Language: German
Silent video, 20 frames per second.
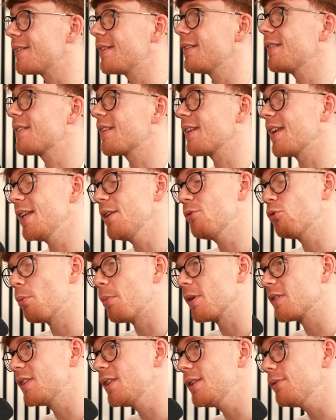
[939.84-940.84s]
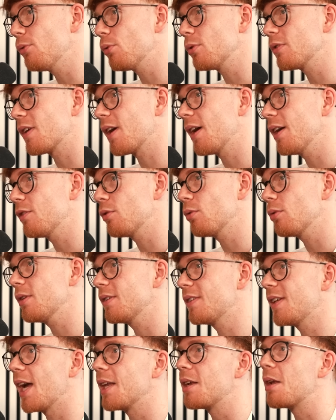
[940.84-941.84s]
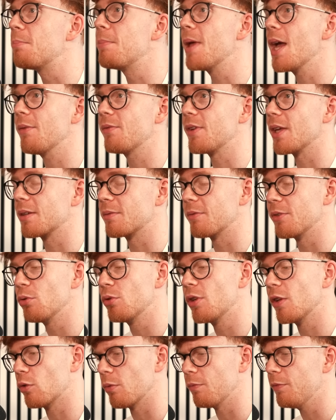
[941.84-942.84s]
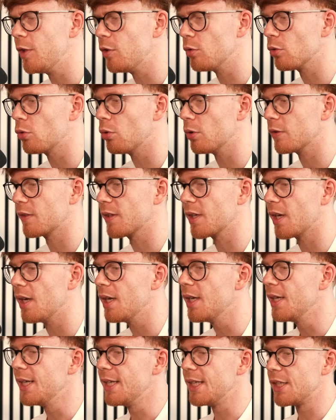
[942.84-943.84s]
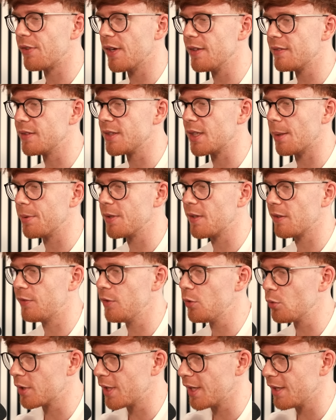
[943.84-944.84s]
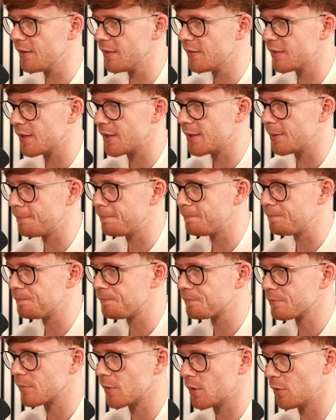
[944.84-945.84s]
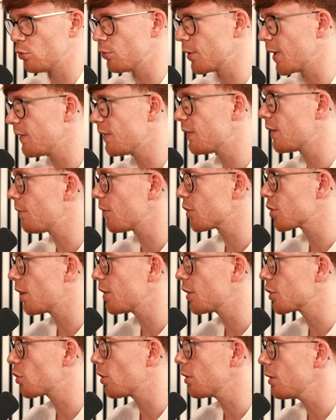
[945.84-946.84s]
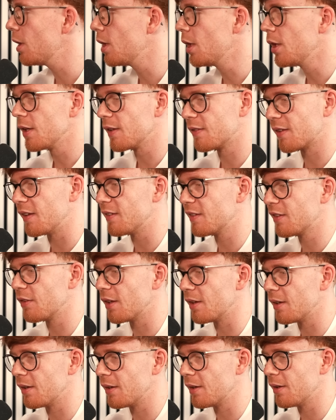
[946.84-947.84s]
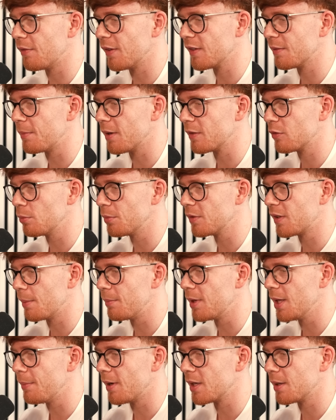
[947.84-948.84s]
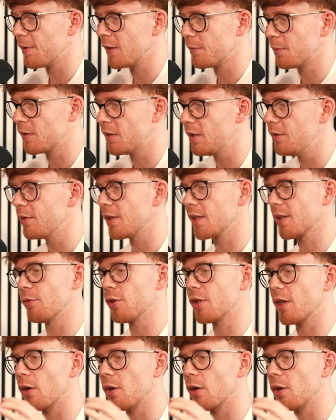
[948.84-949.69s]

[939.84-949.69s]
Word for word: es ist informative Unterhaltung, die einen Mehrwert. Wenn du dir so ein Video guckst, Digga, ich weiß nicht, ob ihr das Video kennt, ähm, du kennst es dann wahrscheinlich schon. Das heißt, äh, was machst du mit deinem Leben? Eine Perspektive, da wird,